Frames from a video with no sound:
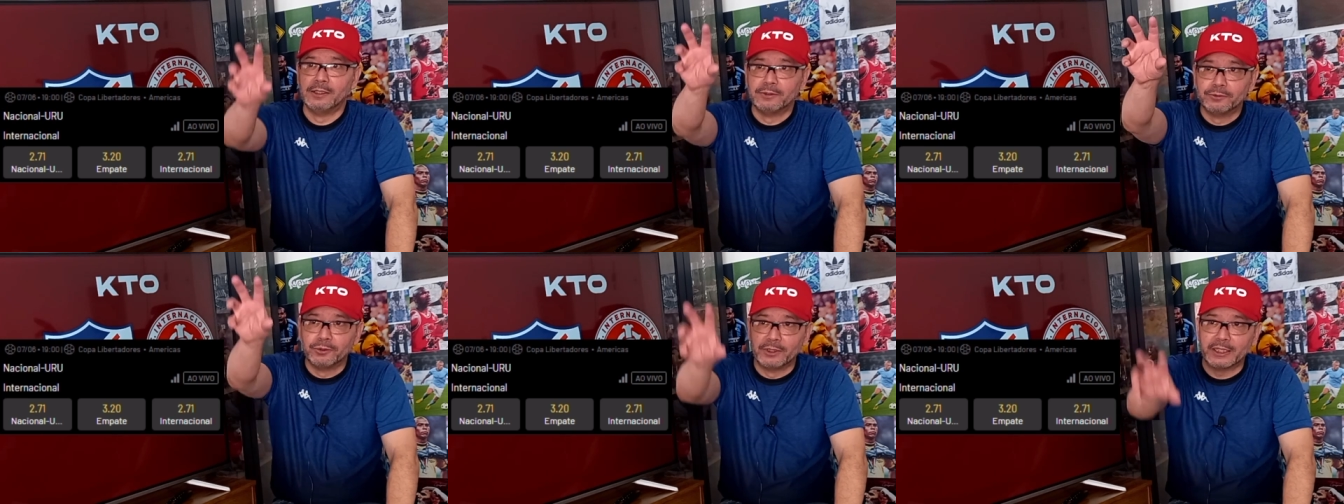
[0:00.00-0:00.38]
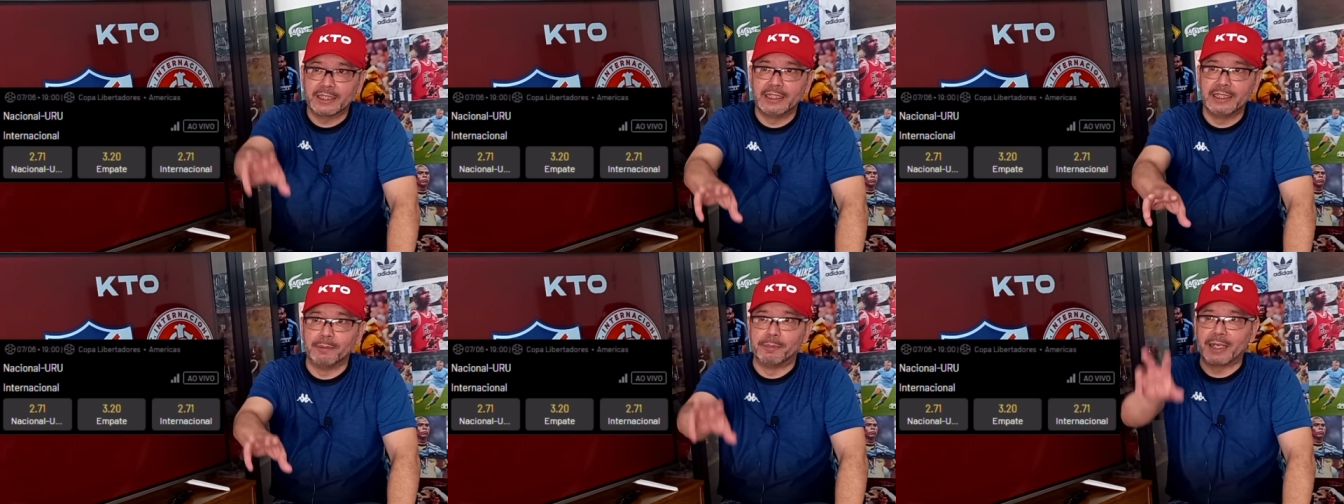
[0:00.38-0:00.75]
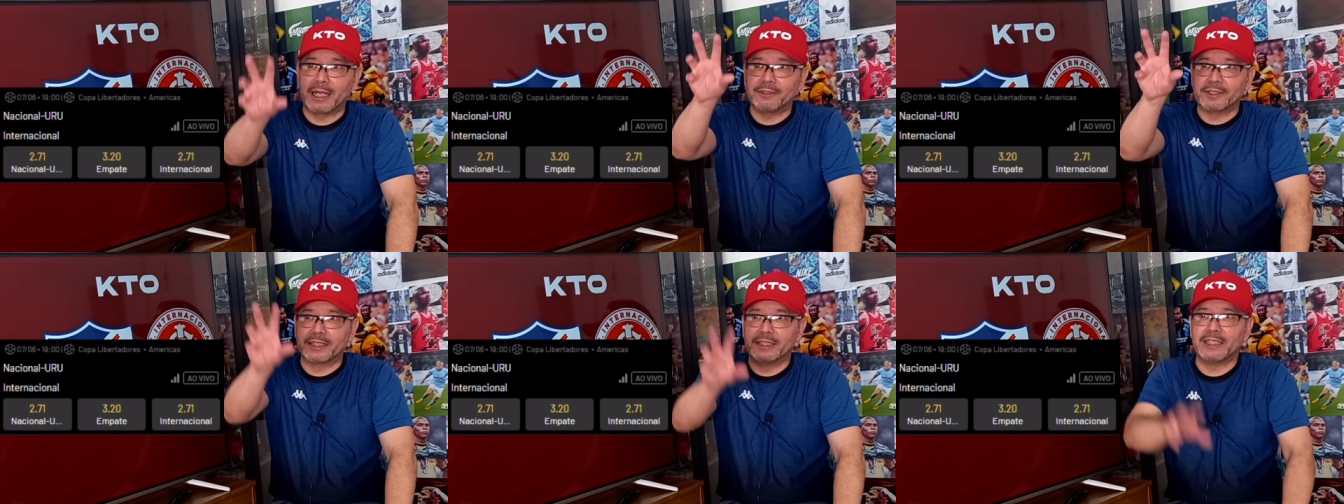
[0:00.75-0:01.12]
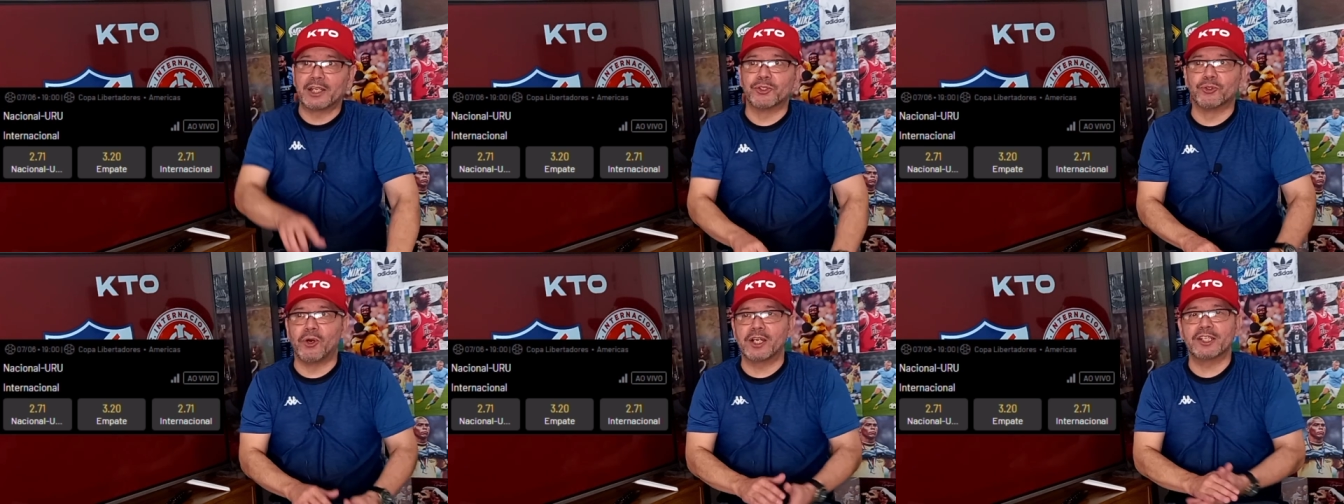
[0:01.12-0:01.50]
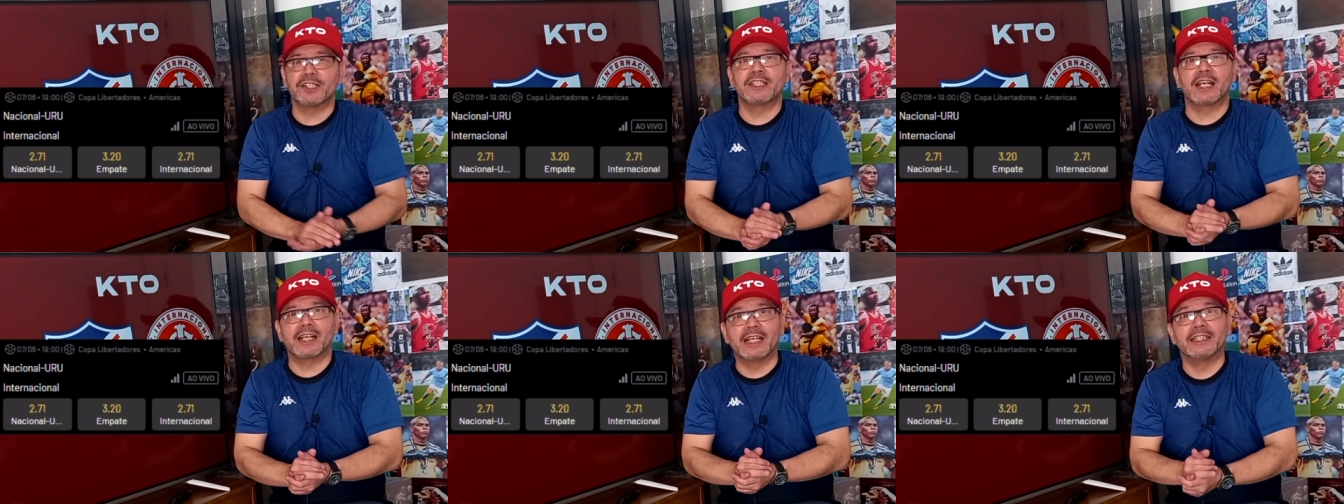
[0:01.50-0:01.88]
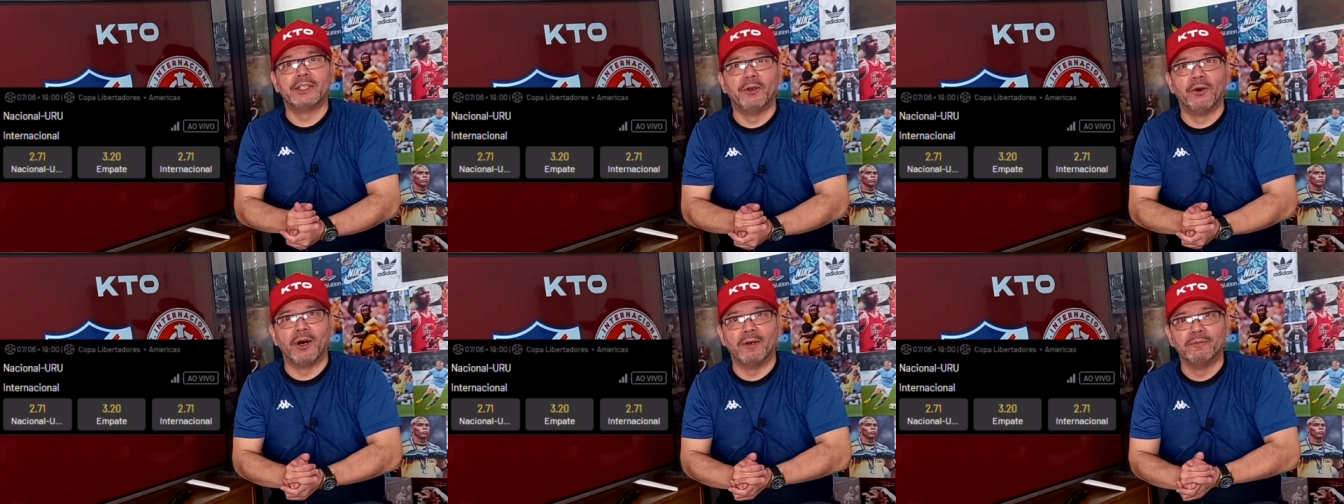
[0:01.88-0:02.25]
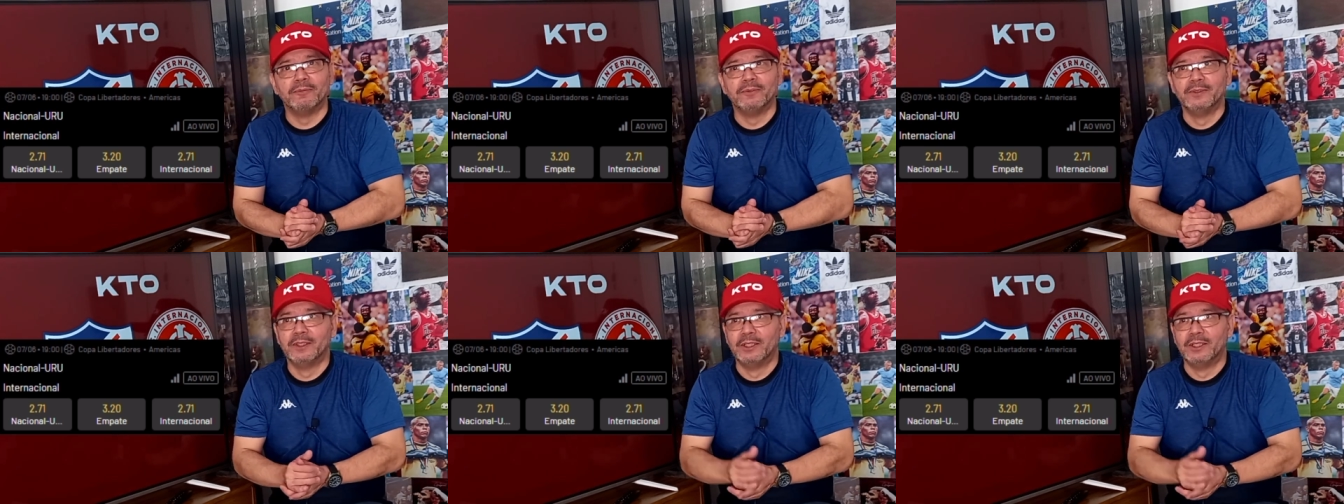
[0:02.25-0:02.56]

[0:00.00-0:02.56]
tudo equilibrado aqui nas odds da KTO.